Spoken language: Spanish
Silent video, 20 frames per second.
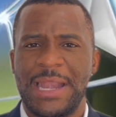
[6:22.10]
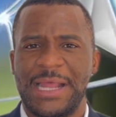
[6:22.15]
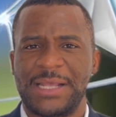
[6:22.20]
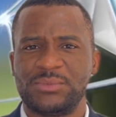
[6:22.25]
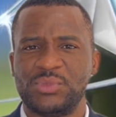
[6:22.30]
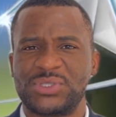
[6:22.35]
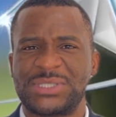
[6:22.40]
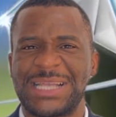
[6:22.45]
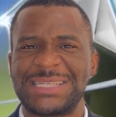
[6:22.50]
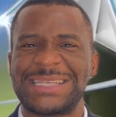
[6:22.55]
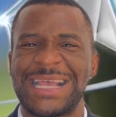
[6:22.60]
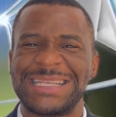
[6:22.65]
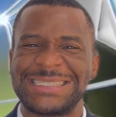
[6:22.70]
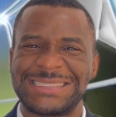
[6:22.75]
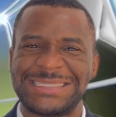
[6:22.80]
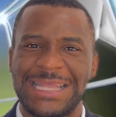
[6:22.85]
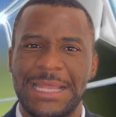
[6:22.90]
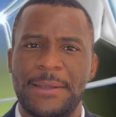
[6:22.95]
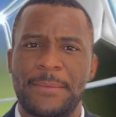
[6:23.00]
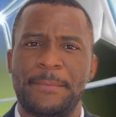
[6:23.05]
Las
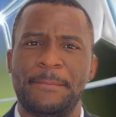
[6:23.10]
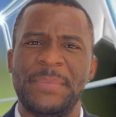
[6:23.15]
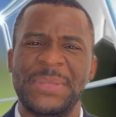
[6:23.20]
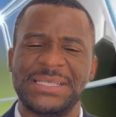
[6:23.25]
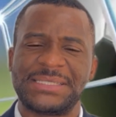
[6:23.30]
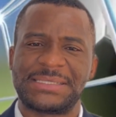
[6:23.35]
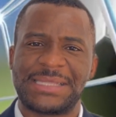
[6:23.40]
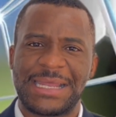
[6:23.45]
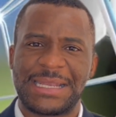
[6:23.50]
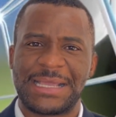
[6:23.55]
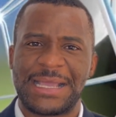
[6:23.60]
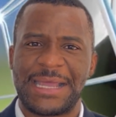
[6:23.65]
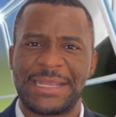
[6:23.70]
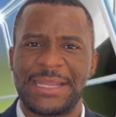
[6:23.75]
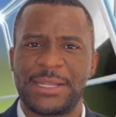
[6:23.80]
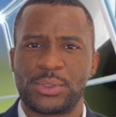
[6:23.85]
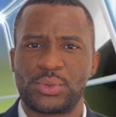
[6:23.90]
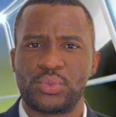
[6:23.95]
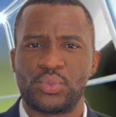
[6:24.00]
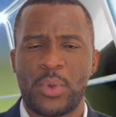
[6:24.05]
muchachas del Mr.
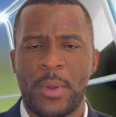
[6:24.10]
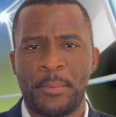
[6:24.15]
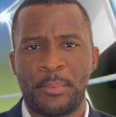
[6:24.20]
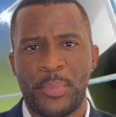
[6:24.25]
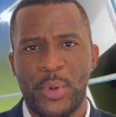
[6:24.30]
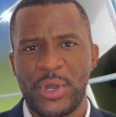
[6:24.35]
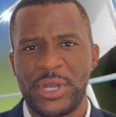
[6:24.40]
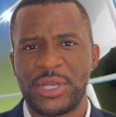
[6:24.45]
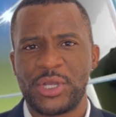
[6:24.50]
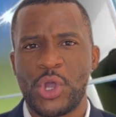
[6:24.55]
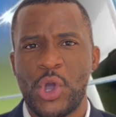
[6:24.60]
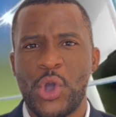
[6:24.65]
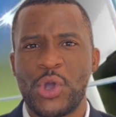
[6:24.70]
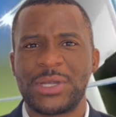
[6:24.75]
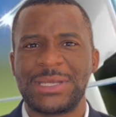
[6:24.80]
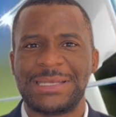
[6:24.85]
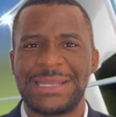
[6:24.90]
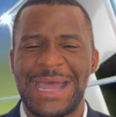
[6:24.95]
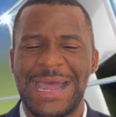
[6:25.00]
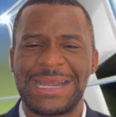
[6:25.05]
Ganet no han podido
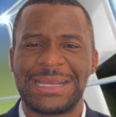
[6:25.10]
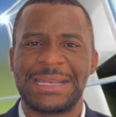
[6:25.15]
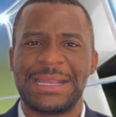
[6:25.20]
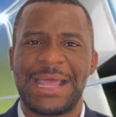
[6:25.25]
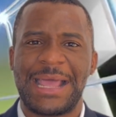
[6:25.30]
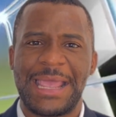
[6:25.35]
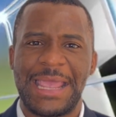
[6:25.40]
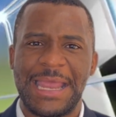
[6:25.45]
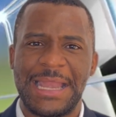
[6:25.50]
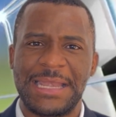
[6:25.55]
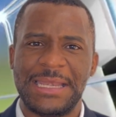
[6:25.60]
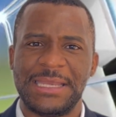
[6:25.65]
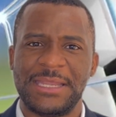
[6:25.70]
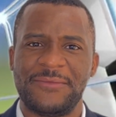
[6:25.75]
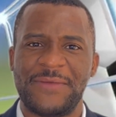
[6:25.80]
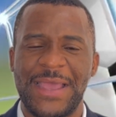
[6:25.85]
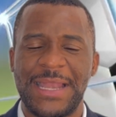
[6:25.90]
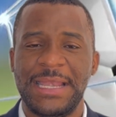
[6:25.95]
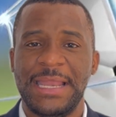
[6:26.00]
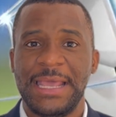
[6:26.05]
dar el
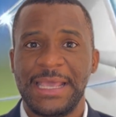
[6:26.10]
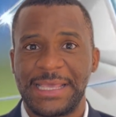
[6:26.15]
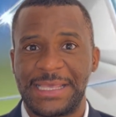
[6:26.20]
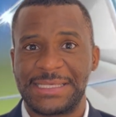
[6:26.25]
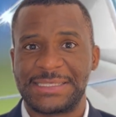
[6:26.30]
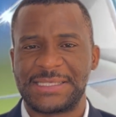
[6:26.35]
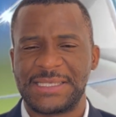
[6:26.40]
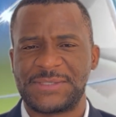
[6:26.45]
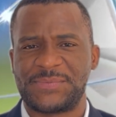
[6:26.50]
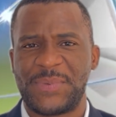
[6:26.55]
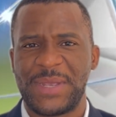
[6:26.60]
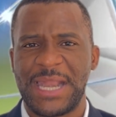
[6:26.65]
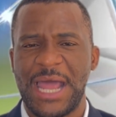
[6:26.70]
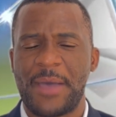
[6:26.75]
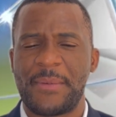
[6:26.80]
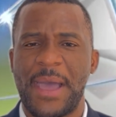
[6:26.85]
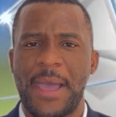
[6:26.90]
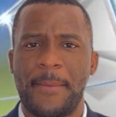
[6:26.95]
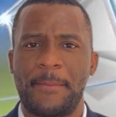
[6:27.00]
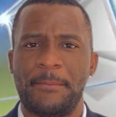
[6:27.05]
nivel que se
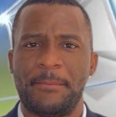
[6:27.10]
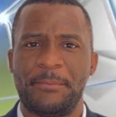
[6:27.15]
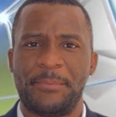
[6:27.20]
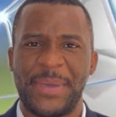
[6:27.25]
esperaba,